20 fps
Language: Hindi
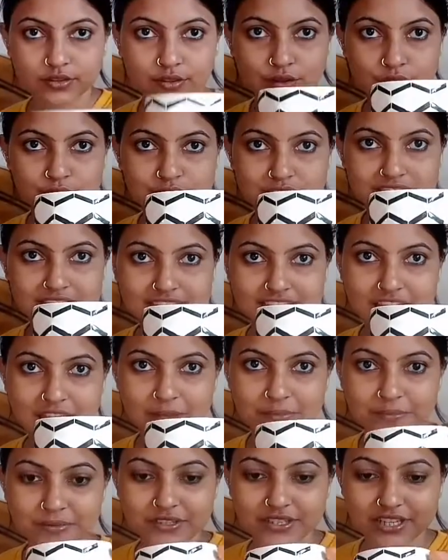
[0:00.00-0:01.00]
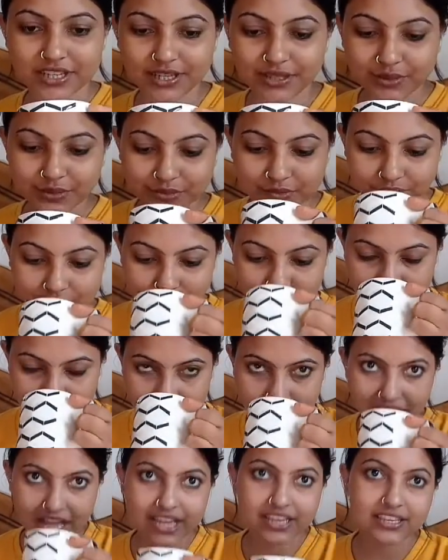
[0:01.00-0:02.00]
तो जी चाय पी रही हूँ
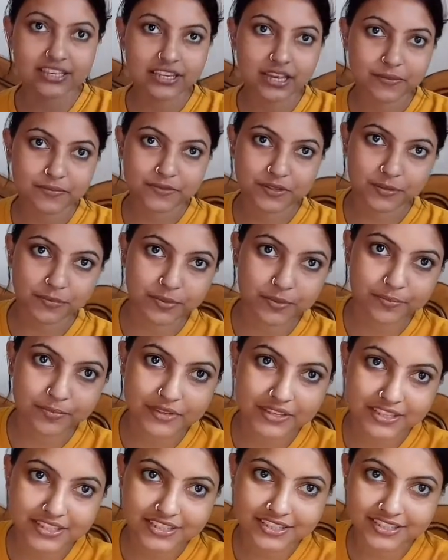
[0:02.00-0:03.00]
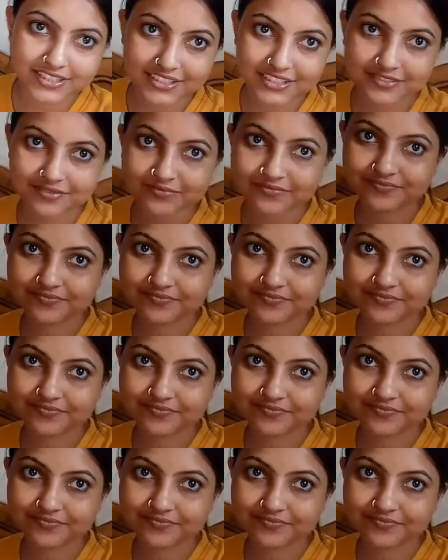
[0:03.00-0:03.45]
आइए आप सब भी पी लीजिए